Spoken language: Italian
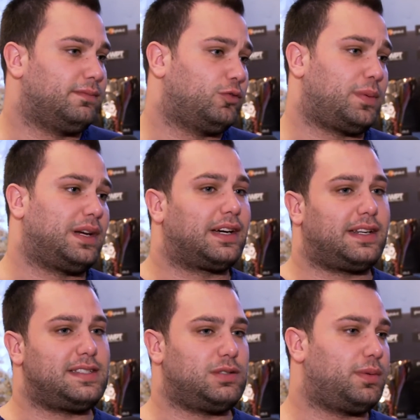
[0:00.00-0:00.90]
Vuoi per la
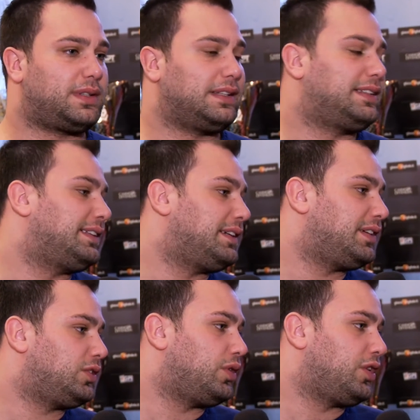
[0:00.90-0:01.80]
crisi, vuoi per tanti altri
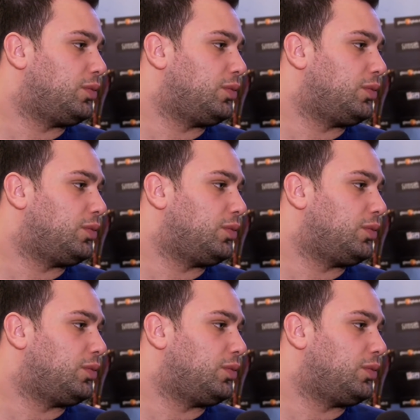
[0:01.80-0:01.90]
fattori,